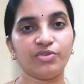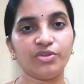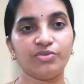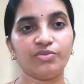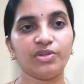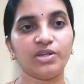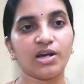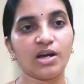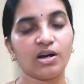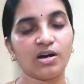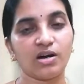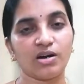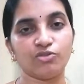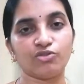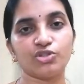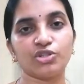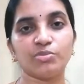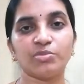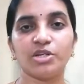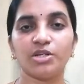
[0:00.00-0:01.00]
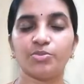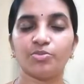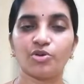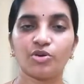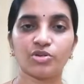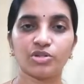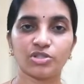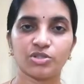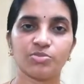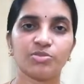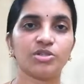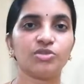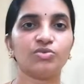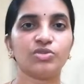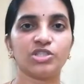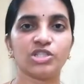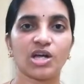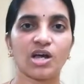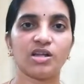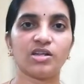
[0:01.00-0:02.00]
ఇవి అవసరం లేని ప్రోడక్ట్స్ మీద కూడా
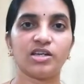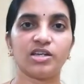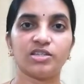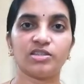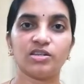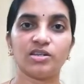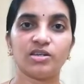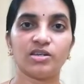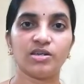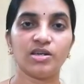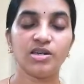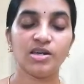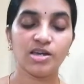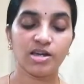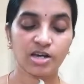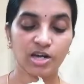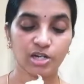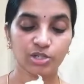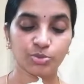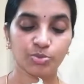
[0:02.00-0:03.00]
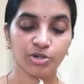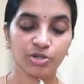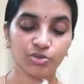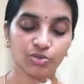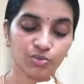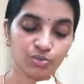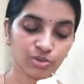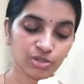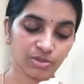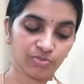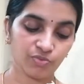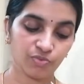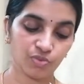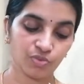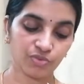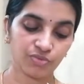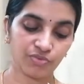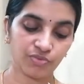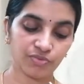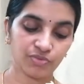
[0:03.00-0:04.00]
చాలా అయితే ఖర్చు పెడుతూ ఉంటాం
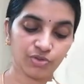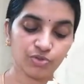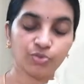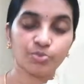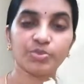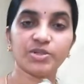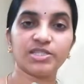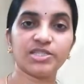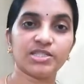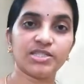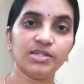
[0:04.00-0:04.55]
ఫోర్ ఫిఫ్టీ రూపీస్